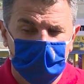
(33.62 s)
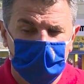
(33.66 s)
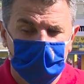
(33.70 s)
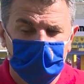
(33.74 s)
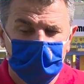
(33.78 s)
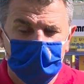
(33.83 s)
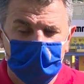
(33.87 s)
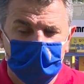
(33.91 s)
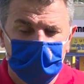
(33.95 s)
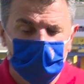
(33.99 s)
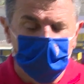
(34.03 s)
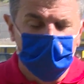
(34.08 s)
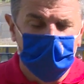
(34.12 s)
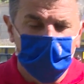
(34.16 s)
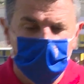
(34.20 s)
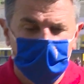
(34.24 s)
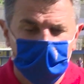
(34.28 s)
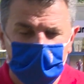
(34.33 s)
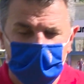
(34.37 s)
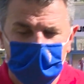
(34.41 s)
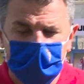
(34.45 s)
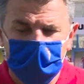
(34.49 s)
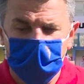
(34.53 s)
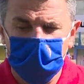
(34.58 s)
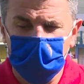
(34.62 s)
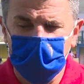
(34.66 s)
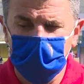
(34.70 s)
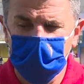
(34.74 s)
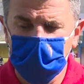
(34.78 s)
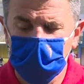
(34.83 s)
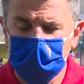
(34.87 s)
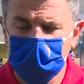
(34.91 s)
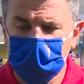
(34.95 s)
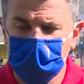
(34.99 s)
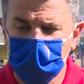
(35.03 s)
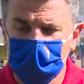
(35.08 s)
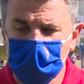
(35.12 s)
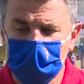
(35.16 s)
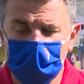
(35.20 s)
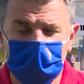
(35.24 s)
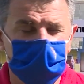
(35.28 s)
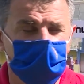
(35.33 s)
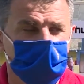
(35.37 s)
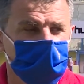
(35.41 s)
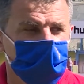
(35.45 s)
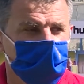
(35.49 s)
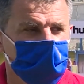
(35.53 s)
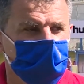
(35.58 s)
y bueno,
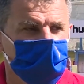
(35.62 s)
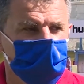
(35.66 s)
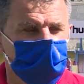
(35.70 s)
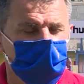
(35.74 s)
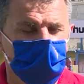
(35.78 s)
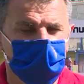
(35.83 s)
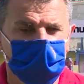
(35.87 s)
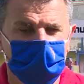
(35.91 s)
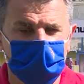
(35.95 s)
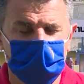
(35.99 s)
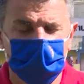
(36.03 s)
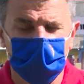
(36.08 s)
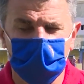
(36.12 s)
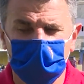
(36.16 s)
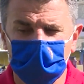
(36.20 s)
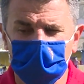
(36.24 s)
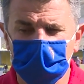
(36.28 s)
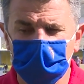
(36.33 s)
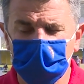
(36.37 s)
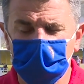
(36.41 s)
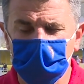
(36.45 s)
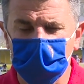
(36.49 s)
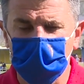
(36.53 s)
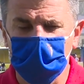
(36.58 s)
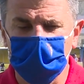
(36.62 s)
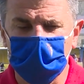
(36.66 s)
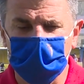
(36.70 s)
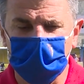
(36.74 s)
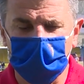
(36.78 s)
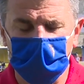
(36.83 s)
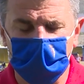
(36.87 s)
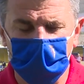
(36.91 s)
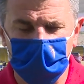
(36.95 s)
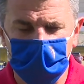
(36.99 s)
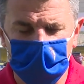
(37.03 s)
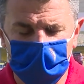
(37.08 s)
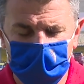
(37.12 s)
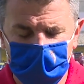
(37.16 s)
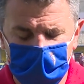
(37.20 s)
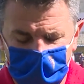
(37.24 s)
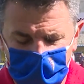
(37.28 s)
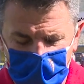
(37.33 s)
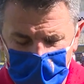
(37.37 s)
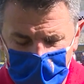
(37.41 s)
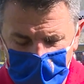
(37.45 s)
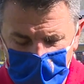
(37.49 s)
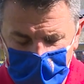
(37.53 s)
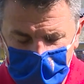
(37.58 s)
sabía que es un partido muy complicado.
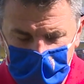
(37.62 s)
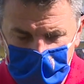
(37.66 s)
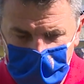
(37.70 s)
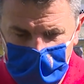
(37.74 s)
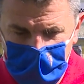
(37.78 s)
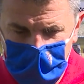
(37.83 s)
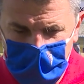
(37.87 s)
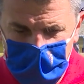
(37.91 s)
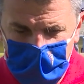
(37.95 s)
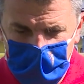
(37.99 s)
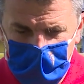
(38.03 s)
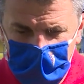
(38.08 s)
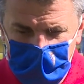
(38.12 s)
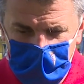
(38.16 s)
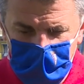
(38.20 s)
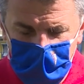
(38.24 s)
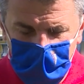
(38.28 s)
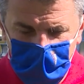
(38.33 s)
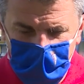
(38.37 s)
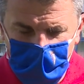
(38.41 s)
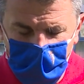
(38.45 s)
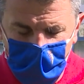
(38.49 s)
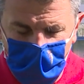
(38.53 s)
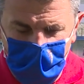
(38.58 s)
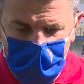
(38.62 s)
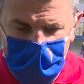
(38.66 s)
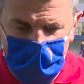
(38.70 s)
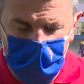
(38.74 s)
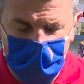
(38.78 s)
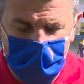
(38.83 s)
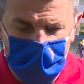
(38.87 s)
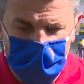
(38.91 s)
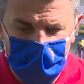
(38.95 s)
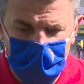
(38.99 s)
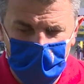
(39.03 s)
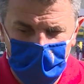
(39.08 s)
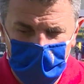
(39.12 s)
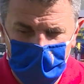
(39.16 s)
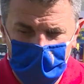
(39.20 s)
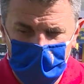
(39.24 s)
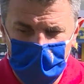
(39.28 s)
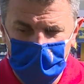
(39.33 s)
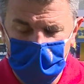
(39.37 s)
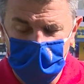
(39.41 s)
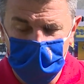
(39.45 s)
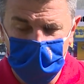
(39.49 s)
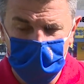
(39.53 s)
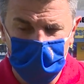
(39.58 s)
Por otro
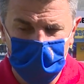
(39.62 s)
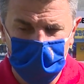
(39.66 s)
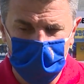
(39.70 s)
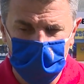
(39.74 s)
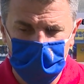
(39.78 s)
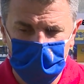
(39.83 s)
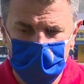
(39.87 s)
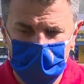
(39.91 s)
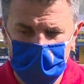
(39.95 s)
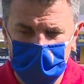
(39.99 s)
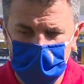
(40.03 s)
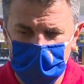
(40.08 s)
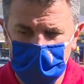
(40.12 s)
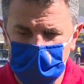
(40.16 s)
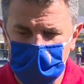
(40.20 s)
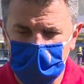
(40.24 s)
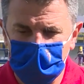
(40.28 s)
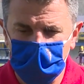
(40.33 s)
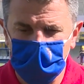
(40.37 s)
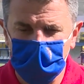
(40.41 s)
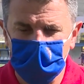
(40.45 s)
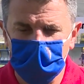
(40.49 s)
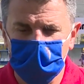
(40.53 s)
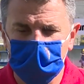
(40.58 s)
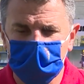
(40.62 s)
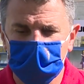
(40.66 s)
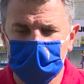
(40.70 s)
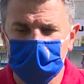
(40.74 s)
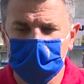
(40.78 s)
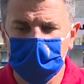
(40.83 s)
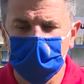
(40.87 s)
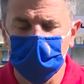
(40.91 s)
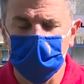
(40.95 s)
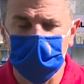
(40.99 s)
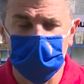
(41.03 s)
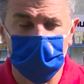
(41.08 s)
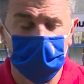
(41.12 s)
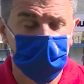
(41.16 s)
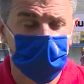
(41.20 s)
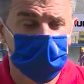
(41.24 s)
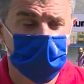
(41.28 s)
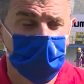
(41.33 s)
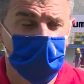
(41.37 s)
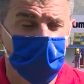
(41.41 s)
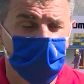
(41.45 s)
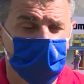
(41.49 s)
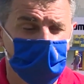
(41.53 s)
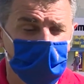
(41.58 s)
lado, ah, nosotros
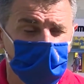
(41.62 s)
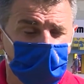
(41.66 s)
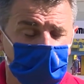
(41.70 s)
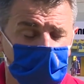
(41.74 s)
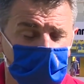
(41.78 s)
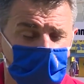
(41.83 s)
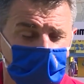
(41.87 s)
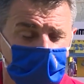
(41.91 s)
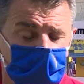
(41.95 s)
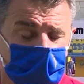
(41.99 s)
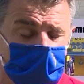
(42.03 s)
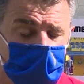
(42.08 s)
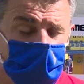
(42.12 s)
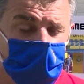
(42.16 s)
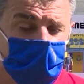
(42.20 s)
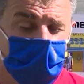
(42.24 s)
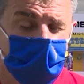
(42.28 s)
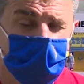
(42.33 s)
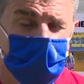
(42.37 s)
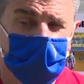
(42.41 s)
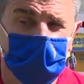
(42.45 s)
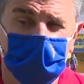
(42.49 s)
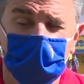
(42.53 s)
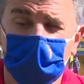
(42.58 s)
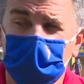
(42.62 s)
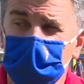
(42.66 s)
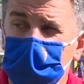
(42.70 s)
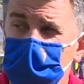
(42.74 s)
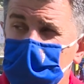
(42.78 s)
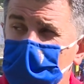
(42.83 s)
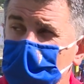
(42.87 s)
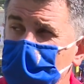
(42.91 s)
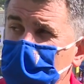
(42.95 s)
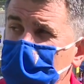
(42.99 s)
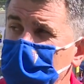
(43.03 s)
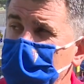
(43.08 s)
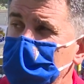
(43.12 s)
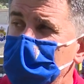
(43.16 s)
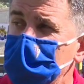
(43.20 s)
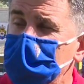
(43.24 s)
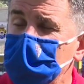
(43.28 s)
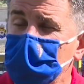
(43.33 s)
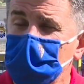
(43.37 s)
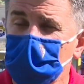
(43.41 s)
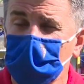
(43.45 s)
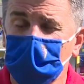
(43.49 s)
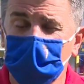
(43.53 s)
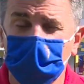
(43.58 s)
estamos preparados. Tuvimos
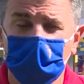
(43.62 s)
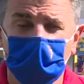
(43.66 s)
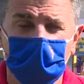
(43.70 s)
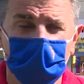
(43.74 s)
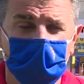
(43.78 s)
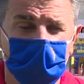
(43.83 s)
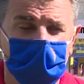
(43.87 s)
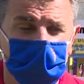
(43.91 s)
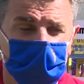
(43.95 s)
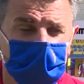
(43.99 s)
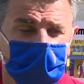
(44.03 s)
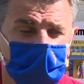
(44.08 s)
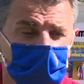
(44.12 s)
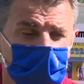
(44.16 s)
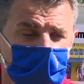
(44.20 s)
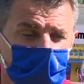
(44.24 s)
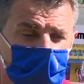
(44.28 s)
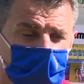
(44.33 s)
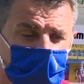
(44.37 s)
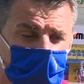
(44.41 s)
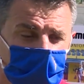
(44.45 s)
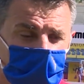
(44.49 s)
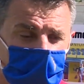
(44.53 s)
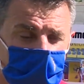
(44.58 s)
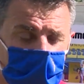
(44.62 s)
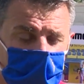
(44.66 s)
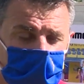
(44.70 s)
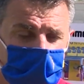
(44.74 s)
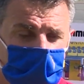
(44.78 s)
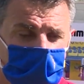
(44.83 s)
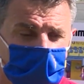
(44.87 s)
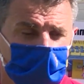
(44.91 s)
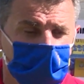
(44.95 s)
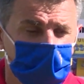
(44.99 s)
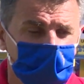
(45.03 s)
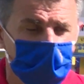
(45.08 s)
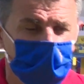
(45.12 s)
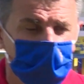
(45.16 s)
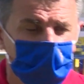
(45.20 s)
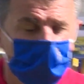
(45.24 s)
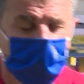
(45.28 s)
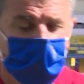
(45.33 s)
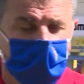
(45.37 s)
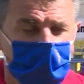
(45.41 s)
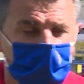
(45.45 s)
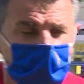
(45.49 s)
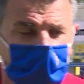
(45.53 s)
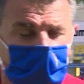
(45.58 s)
unos problemas con,
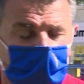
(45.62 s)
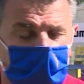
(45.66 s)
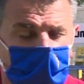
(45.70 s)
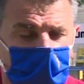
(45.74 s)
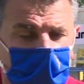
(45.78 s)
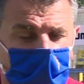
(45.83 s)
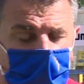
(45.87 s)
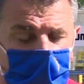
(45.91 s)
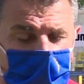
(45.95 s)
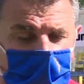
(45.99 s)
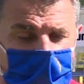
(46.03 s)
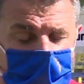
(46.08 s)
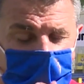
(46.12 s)
con la